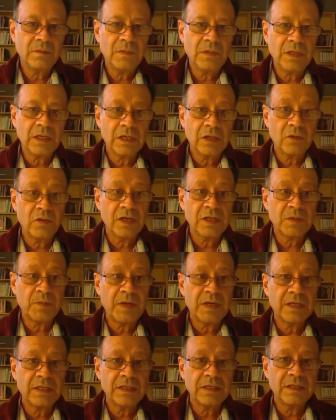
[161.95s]
en algunas
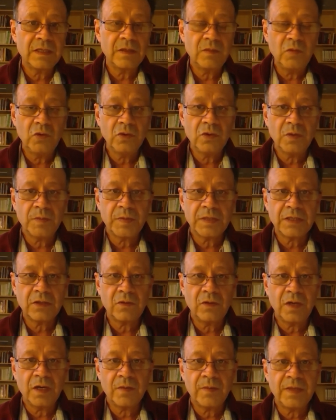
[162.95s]
partes del mundo,
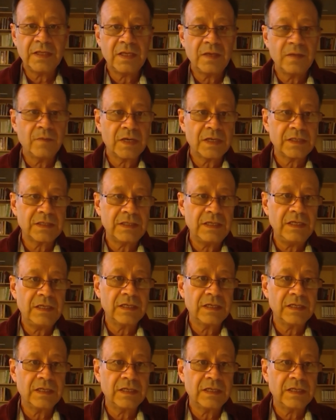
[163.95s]
particularmente en Brasil